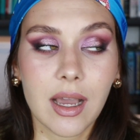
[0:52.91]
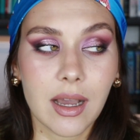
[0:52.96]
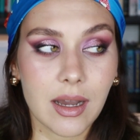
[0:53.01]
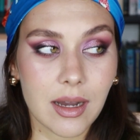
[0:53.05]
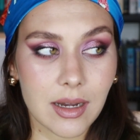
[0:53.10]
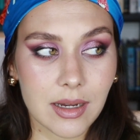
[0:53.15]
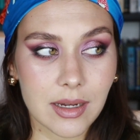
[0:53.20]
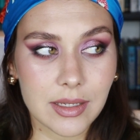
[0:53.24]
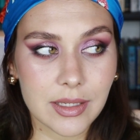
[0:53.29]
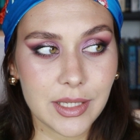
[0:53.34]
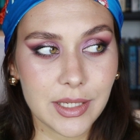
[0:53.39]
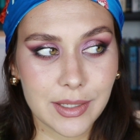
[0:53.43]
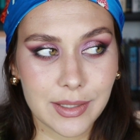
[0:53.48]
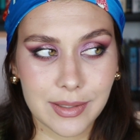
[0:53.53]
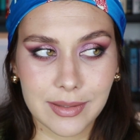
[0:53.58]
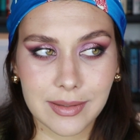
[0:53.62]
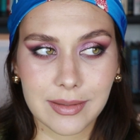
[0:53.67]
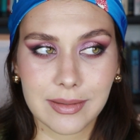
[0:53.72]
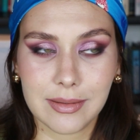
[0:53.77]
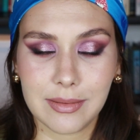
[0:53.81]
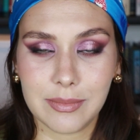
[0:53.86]
а,
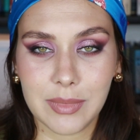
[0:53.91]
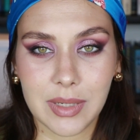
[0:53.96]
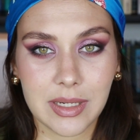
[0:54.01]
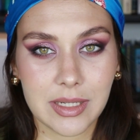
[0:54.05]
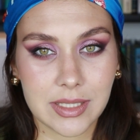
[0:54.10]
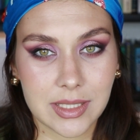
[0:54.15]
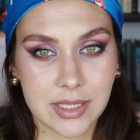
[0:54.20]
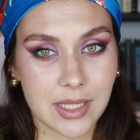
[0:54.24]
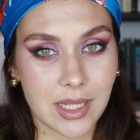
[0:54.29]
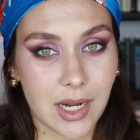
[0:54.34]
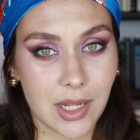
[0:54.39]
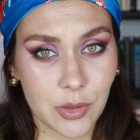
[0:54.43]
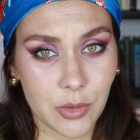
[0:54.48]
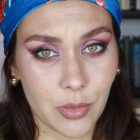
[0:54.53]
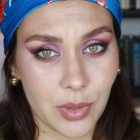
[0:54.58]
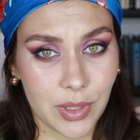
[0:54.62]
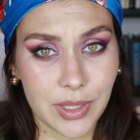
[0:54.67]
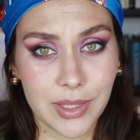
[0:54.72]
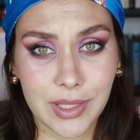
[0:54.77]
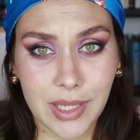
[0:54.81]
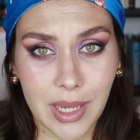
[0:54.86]
их мы
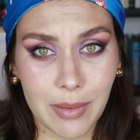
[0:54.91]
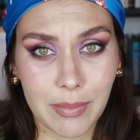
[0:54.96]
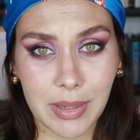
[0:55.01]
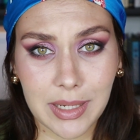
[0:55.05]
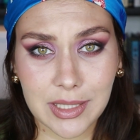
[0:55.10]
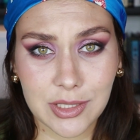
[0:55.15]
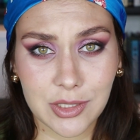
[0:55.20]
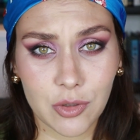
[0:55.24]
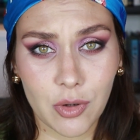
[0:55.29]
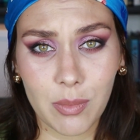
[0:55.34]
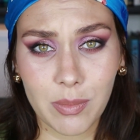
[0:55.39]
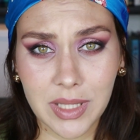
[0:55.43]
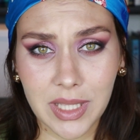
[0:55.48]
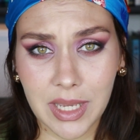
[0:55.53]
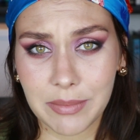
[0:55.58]
стороной не обойдем,